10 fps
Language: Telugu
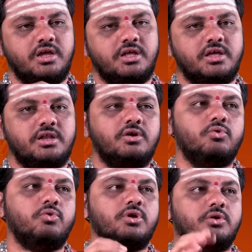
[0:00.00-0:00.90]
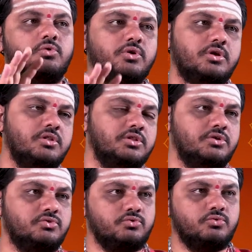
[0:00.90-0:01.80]
ఏదైనా కోరిన కోరికలు
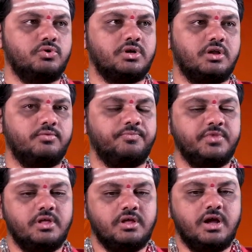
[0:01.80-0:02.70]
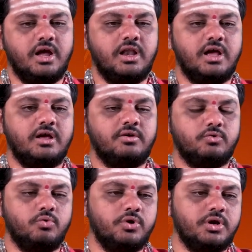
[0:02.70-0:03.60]
తీరుస్తూ ఉంటారు అలా
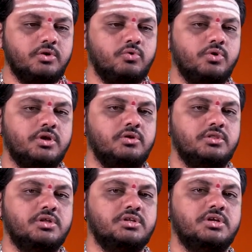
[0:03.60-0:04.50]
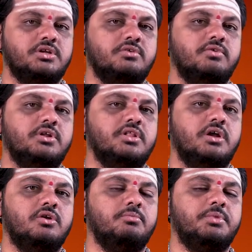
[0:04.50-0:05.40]
కోరిన కోరికలు తీర్చేటటువంటి
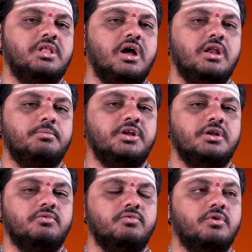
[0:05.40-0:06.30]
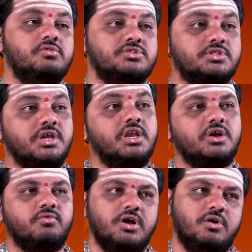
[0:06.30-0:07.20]
దాంట్లో ప్రధానమైనటువంటి స్త్రీలు
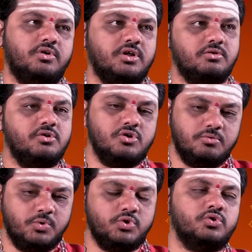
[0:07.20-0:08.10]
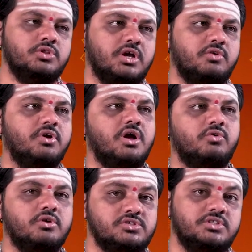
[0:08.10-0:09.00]
ఎక్కువగా ఉంటారు పురుషులు తక్కువగా
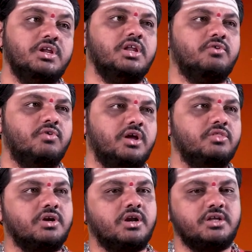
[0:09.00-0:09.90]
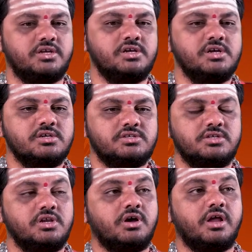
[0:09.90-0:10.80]
ఉంటారు స్త్రీలు ఎక్కువగా ఎందుకంటే
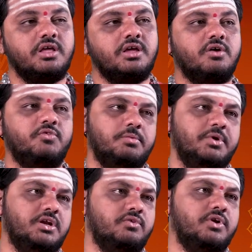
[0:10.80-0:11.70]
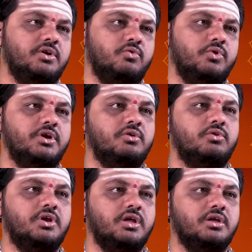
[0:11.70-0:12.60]
స్త్రీలకు అనేక విధమైనటువంటి కోరికలు
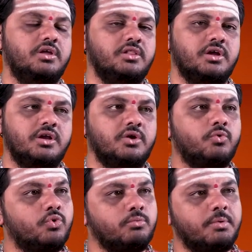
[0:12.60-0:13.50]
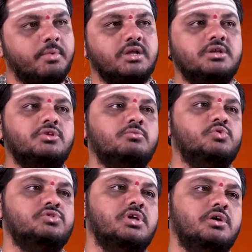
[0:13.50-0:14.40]
ఉంటాయి ఎందుకంటే కుటుంబ బాధ్యతను
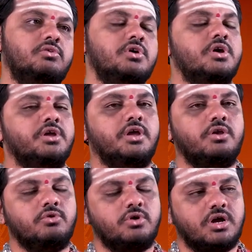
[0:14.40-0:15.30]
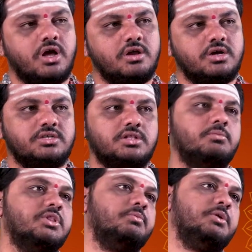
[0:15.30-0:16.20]
మోస్తారు ఎన్నో రకాలుగా
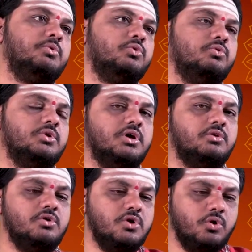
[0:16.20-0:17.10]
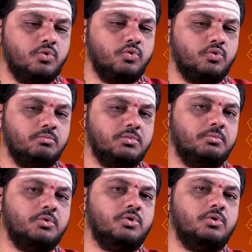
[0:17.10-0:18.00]
సతమతమైపోతూ ఉంటారు
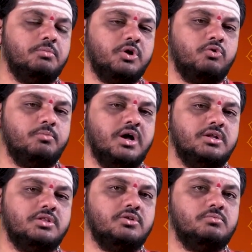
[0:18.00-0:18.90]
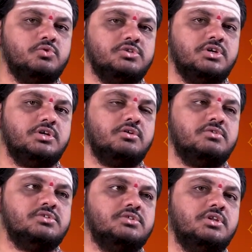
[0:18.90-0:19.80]
కుటుంబంలో బరువు బాధ్యతలు
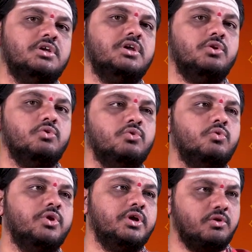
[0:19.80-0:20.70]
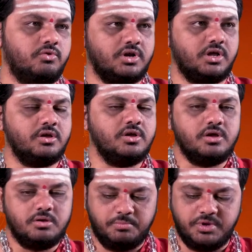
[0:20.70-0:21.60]
మోసేటటువంటి స్త్రీకి ఎన్నో కోరికలు ఉంటాయి
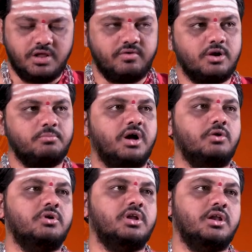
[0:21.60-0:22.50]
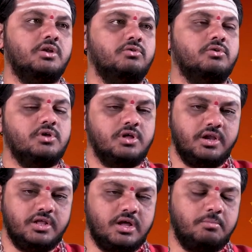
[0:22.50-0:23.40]
పిల్లవాడు బాగుండాలనో
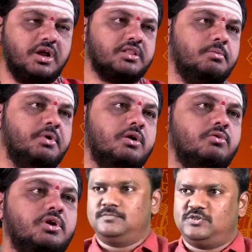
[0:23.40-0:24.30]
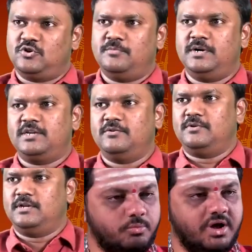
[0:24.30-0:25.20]
లేదా భర్త బాగుండాలనో
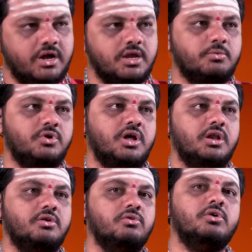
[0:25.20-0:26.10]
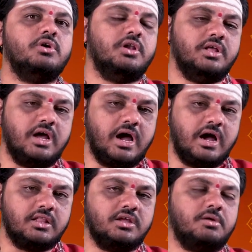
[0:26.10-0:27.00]
సౌభాగ్యం ఉండాలనో లేదా
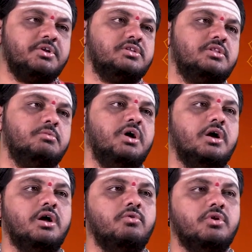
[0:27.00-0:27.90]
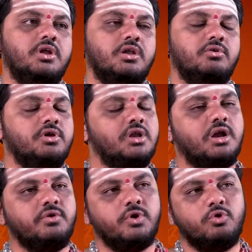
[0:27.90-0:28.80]
ఆర్థిక పరిస్థితి బాగా ఉండాలనో
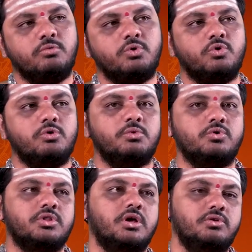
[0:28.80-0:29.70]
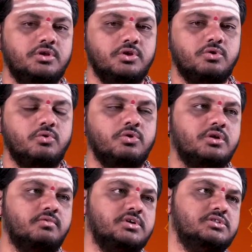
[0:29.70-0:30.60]
ఇలాంటివి ఎన్నో మొక్కులు మొక్కుతారు ఇంట్లో
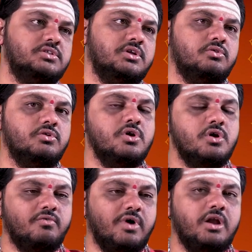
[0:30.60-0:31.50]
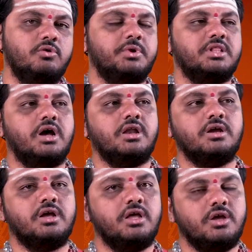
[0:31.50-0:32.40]
ఉన్నటువంటి స్త్రీలు వాళ్ళు
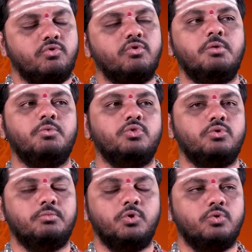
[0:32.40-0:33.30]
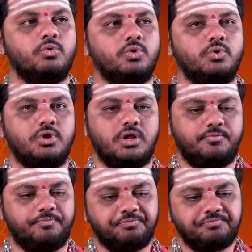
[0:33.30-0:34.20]
ప్రధానంగా ఎక్కువగా మొక్కు మొక్కుకుంటుంటారు